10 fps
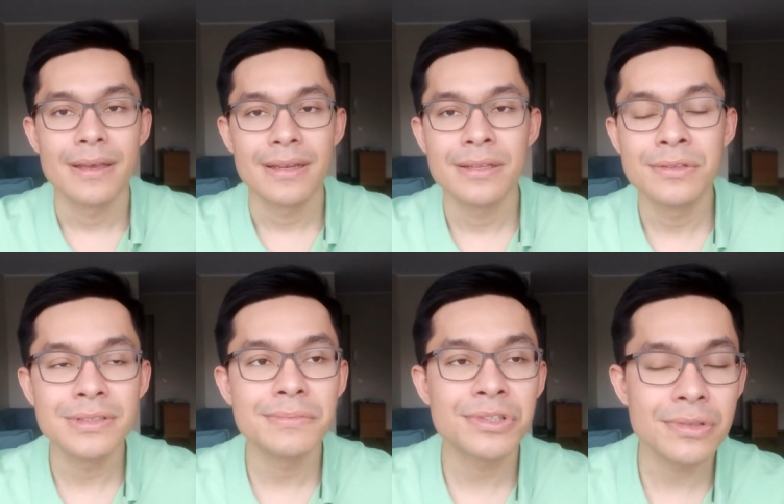La
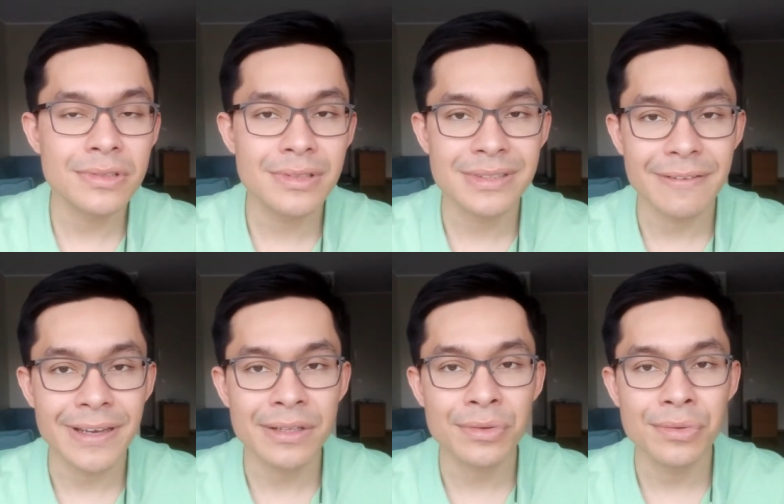deuxième chose, ça
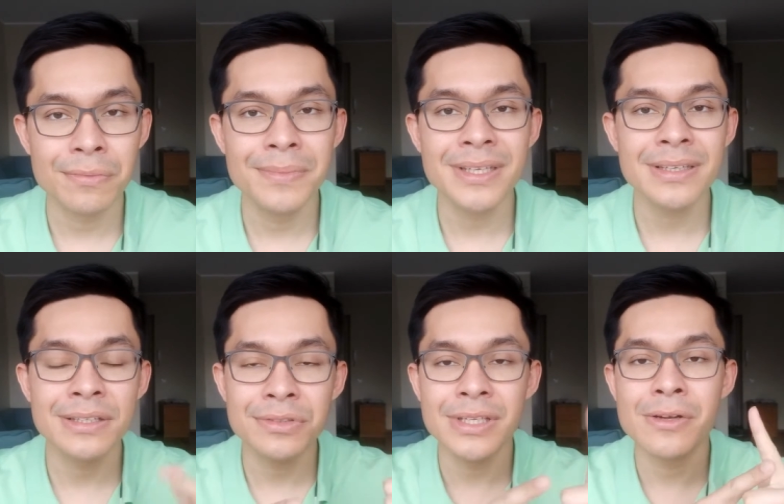va être de bien
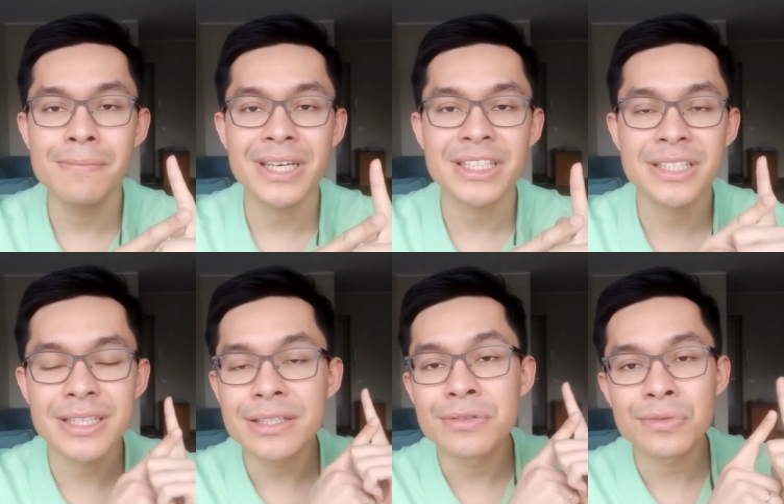étudier le
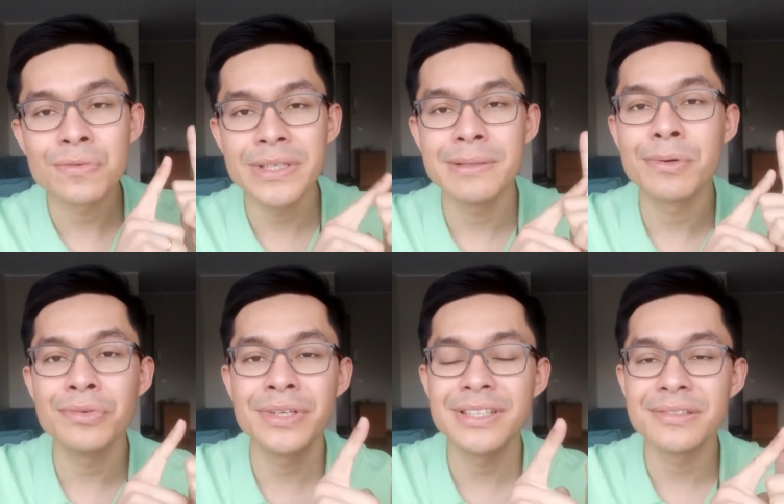marché et de trouver des
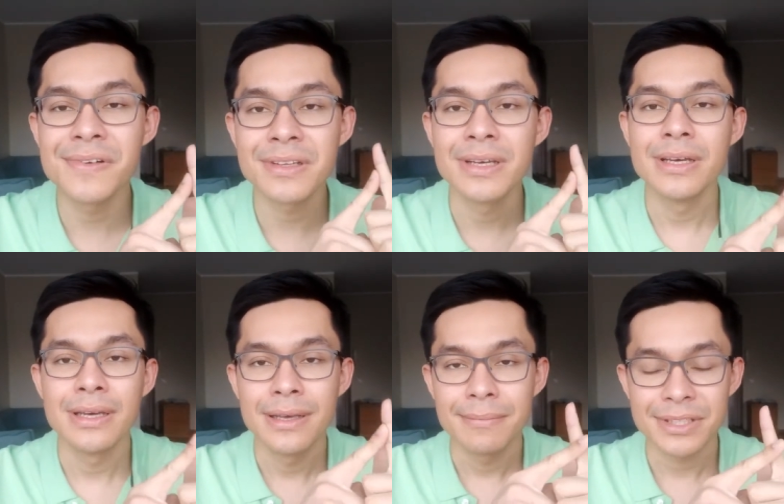produits qui se vendent.
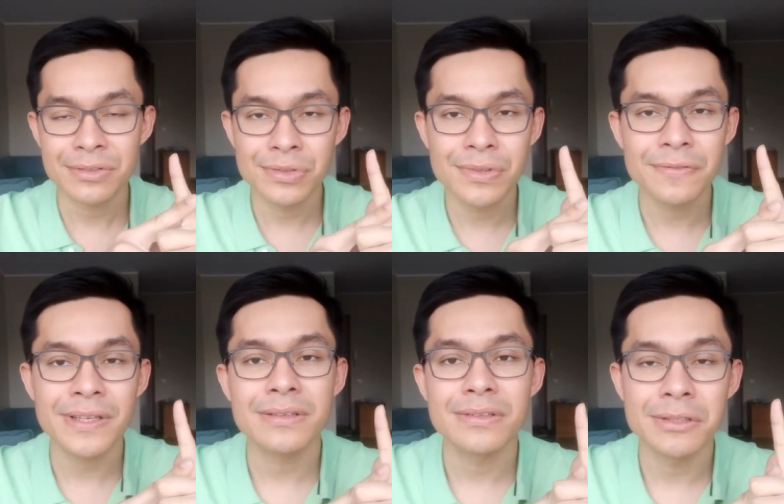Parce que souvent, en
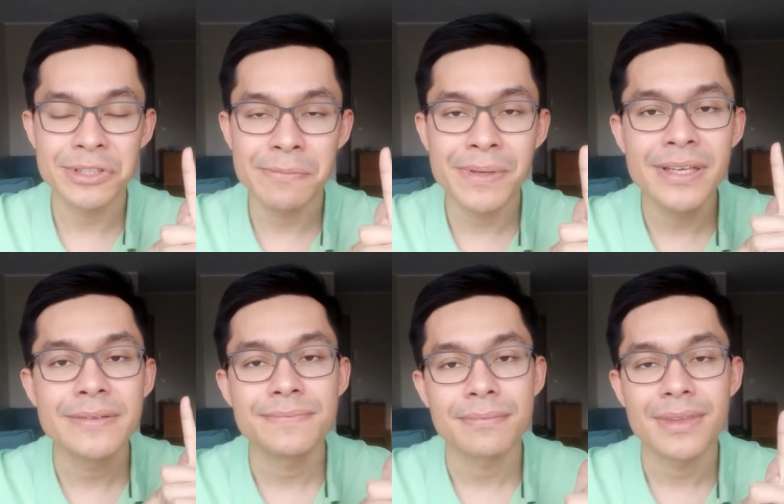fait, en
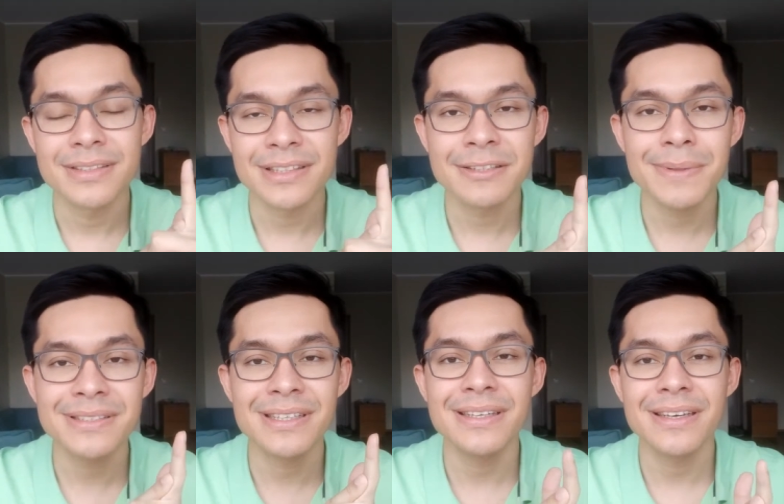dropshipping, ce qui se
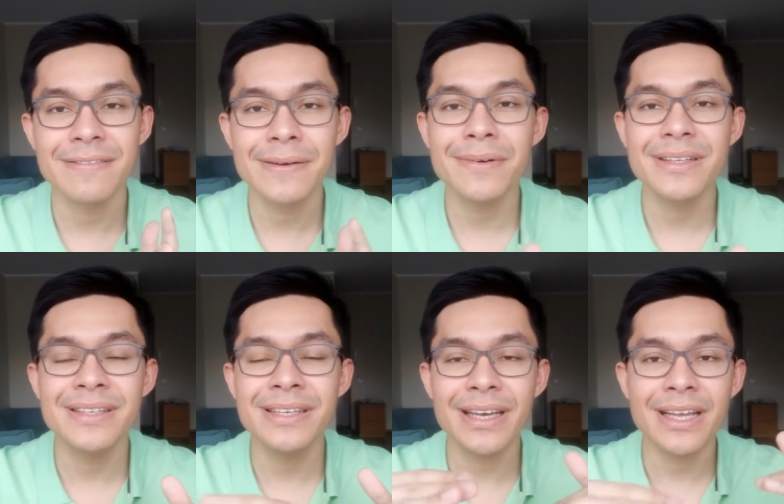passe, c'est qu'il y a vraiment un
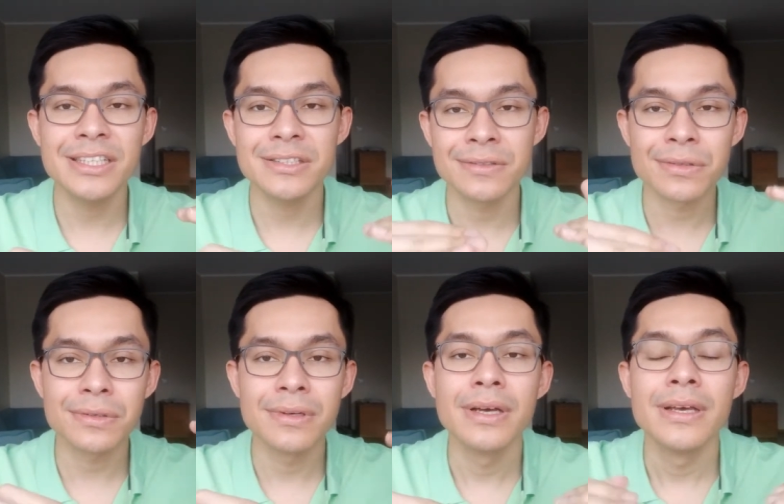décalage
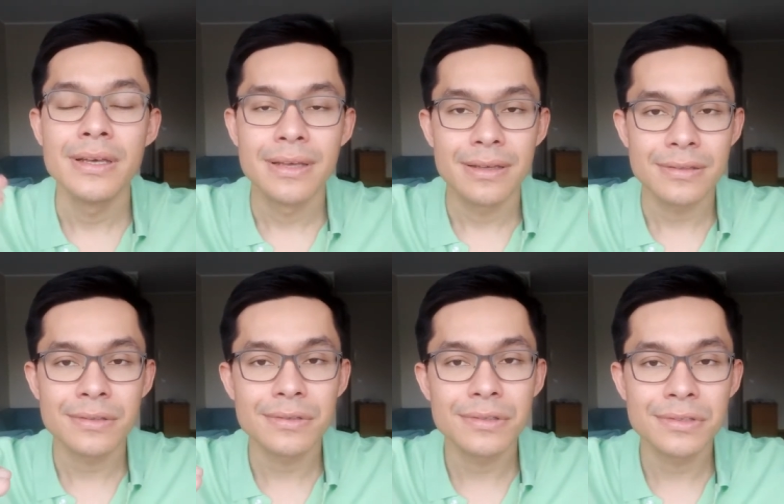entre
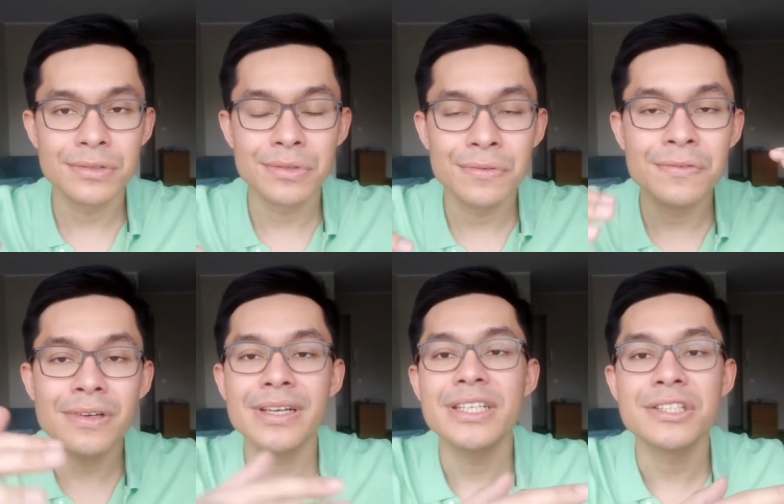entre ce que
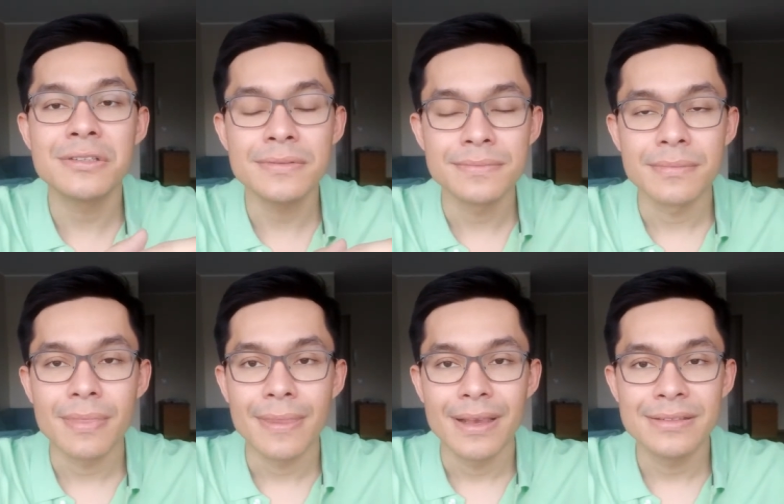veulent les gens
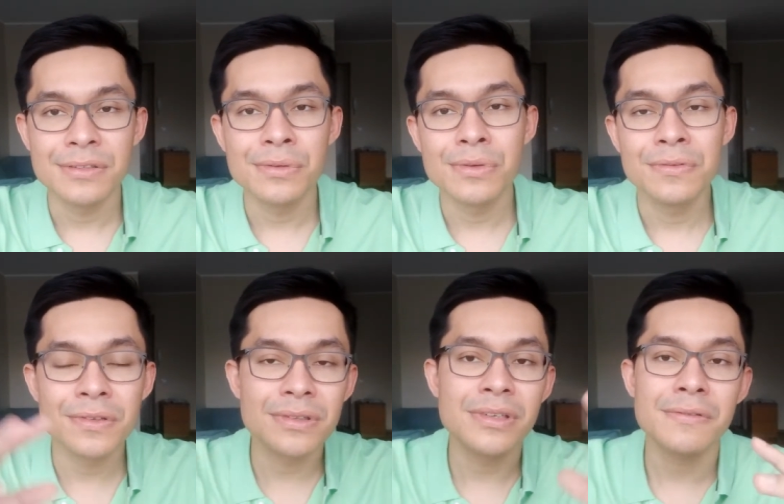et ce que le
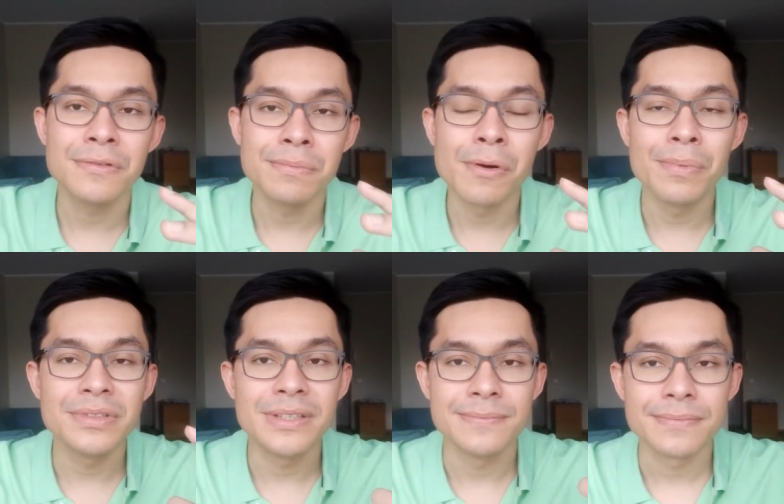vendeur veut proposer.